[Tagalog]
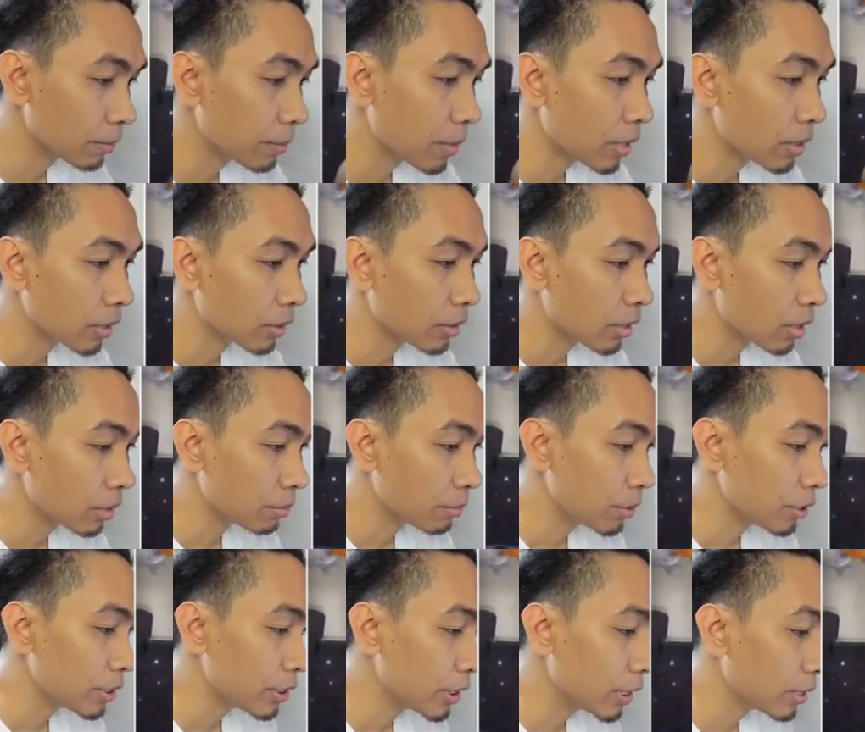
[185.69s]
Parang
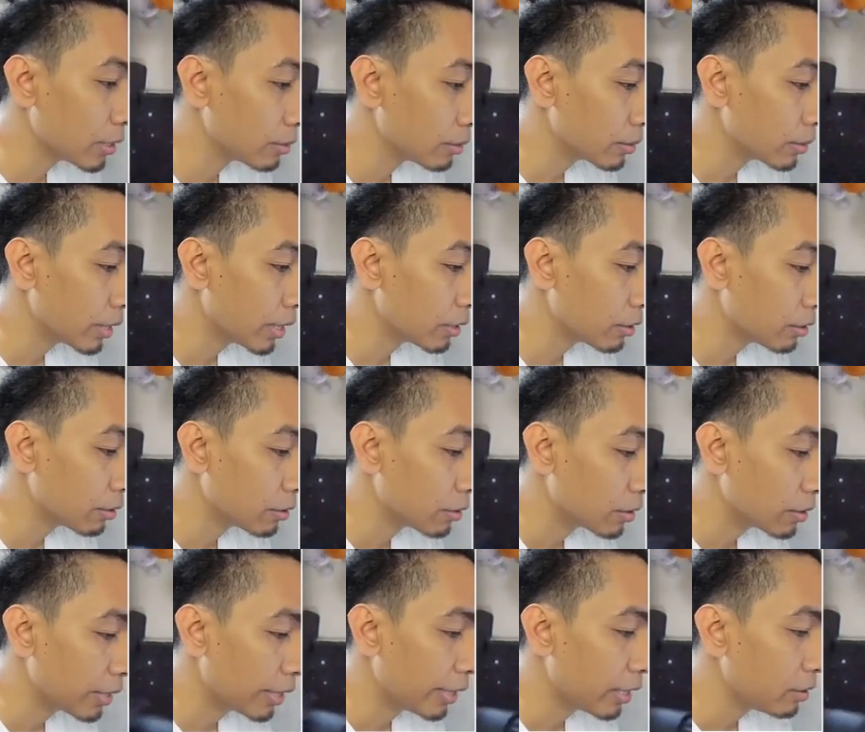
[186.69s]
rubber siya. At,
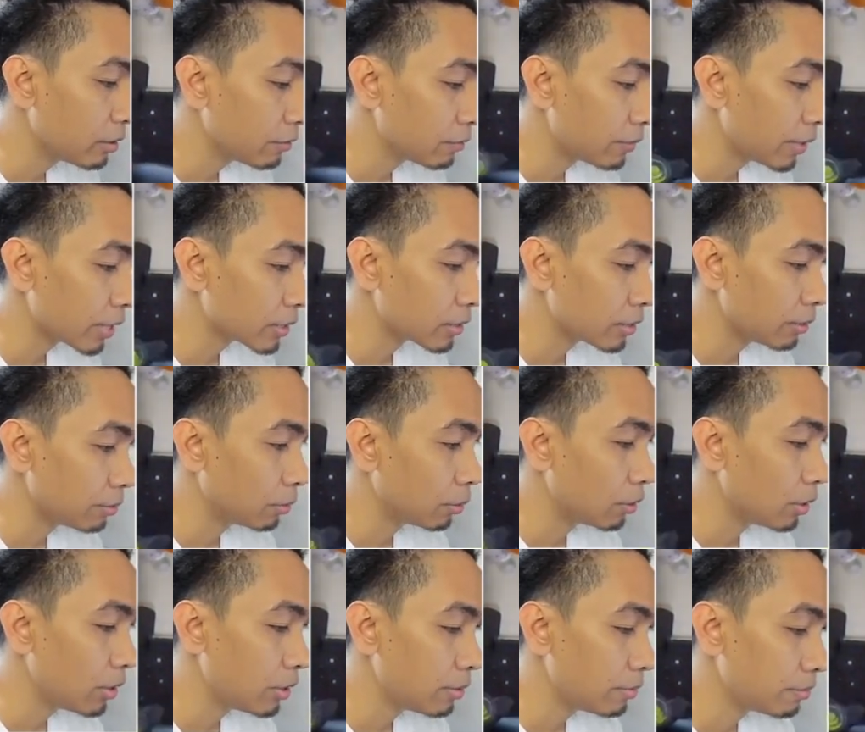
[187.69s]
ayan,
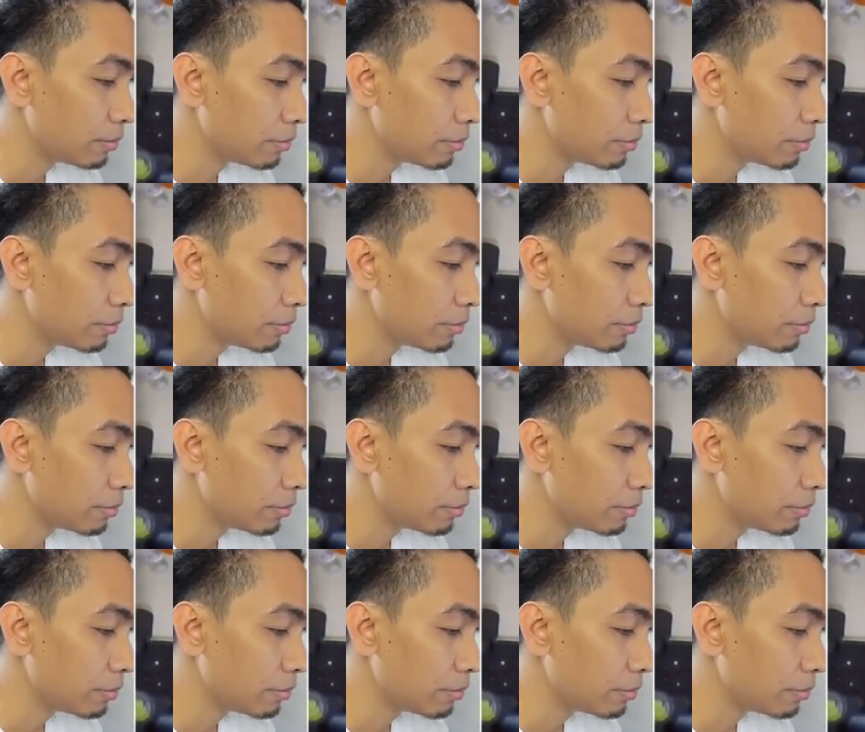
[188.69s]
flexible.